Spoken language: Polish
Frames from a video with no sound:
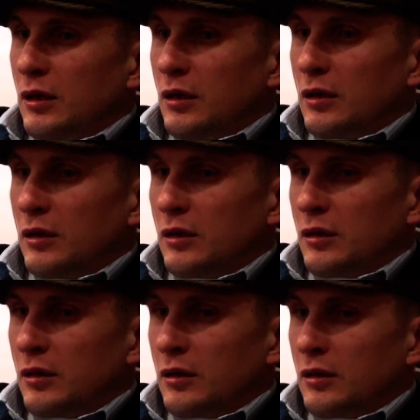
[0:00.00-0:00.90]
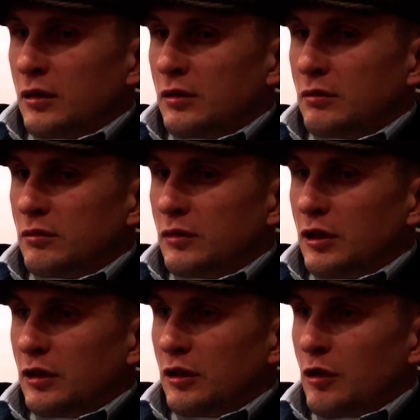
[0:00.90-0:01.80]
E,
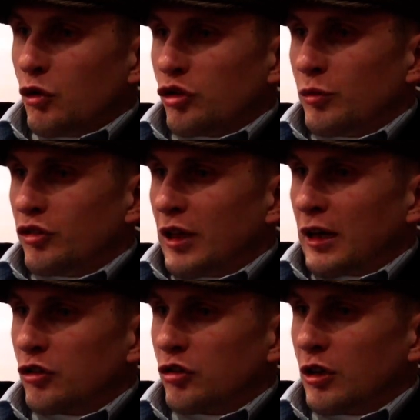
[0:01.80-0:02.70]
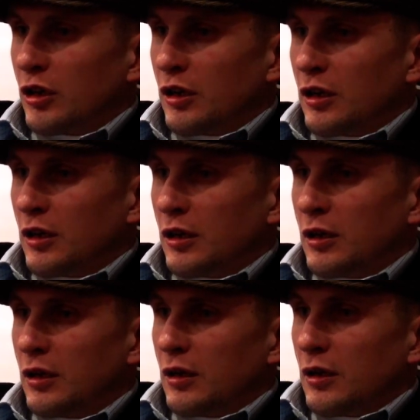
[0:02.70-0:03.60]
nie może być tak,
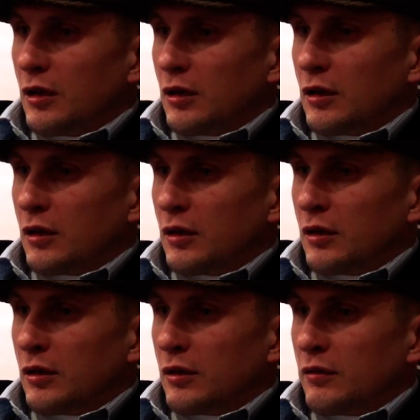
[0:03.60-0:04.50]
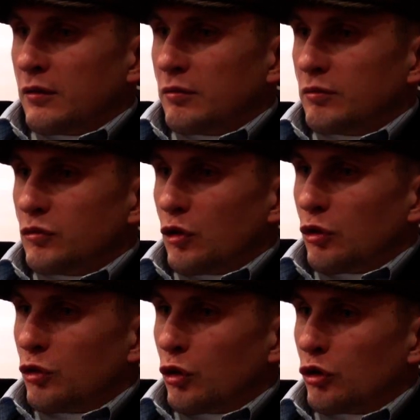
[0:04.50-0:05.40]
że e,
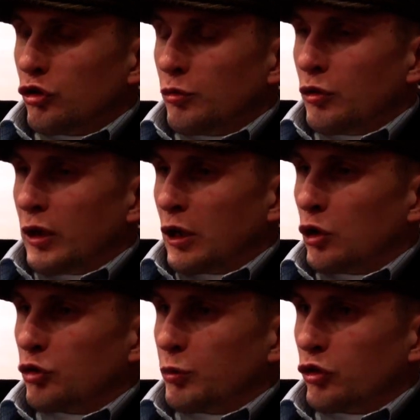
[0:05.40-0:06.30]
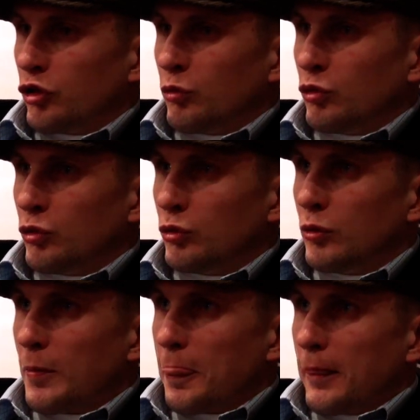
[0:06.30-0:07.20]
dochodzimy do jakiegoś poziomu
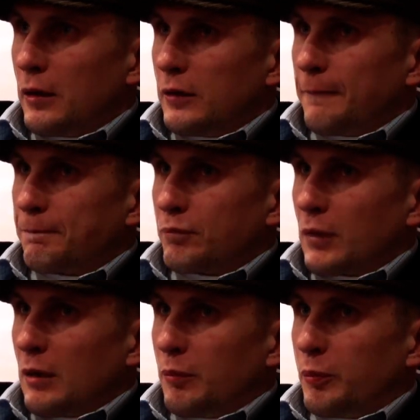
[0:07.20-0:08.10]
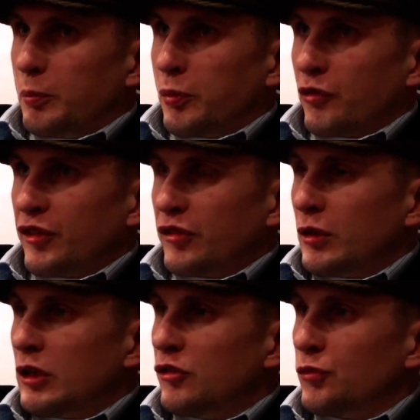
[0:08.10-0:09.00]

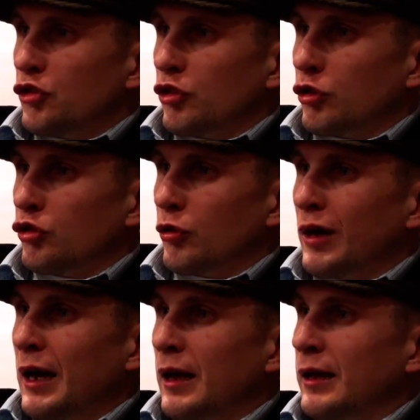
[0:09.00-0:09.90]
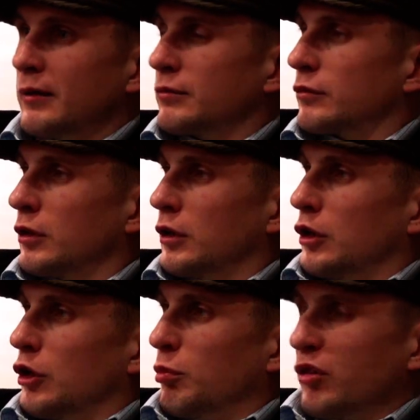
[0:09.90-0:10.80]
profesjonalizmu, jeśli chodzi o galę,
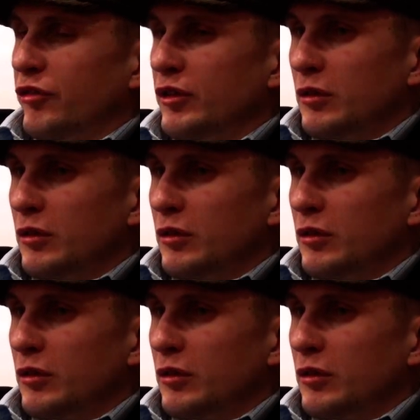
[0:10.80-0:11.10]
profe